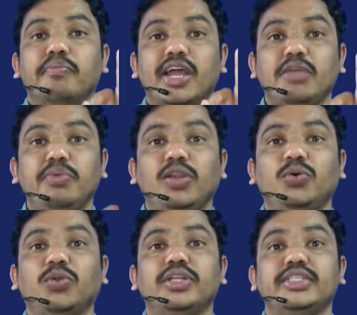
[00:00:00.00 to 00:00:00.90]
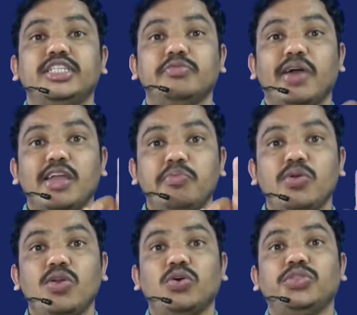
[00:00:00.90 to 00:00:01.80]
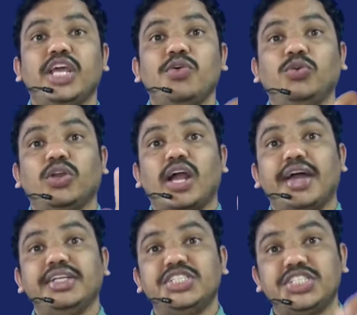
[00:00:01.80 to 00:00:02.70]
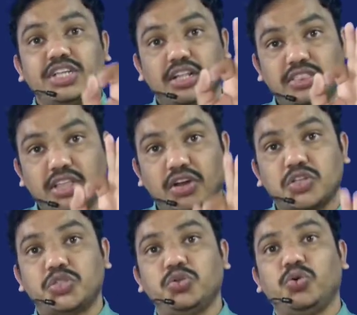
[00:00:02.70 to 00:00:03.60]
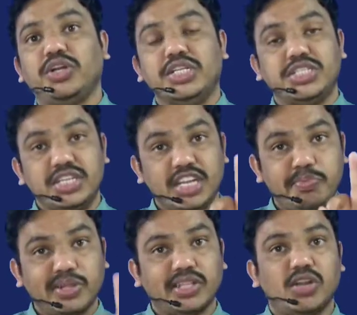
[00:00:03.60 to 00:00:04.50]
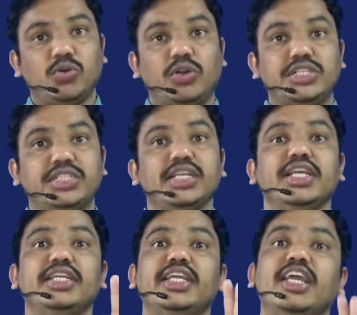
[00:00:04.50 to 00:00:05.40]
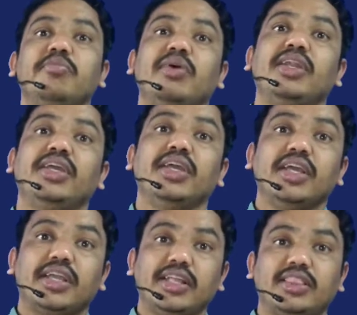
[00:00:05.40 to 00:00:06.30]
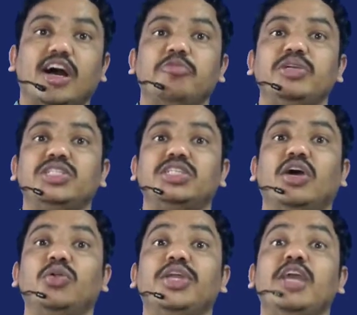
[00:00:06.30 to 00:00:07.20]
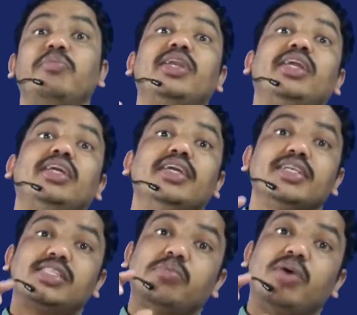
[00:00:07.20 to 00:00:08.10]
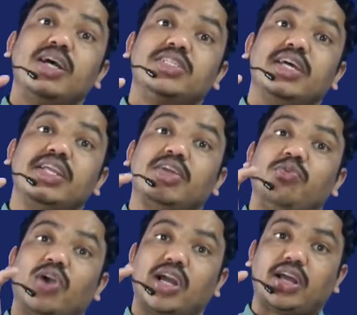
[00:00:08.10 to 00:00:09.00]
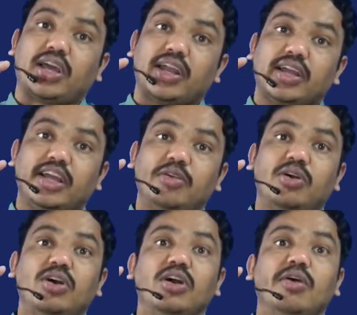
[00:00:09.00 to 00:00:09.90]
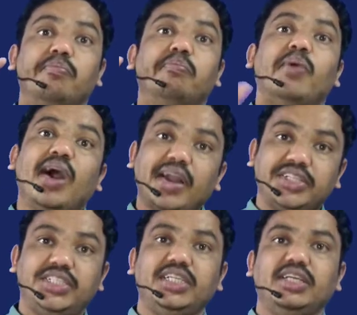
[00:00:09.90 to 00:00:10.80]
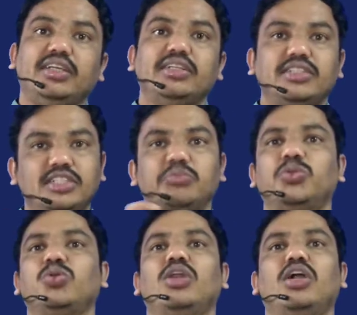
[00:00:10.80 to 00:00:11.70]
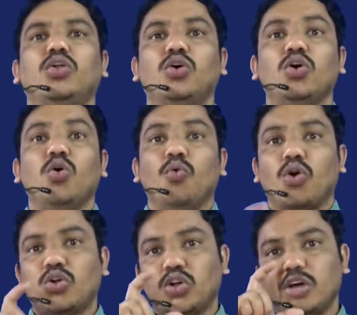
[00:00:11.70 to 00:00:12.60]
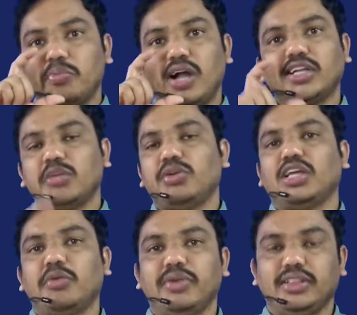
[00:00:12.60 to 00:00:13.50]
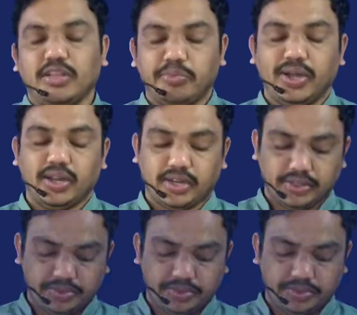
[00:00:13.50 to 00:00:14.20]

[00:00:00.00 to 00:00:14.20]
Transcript: బైబిల్ గురించి బైబిల్లో దేవుడు రాయించిన ధనస్సు గురించి నిబంధన గురించి ఏమని కితాబ్ ఇచ్చాడు ఏమని సమాజానికి వక్రంగా మార్చి చెబుతున్నాడో ఒక్కొక్క మాటను మనం గమనిద్దాం ప్రిల్లరా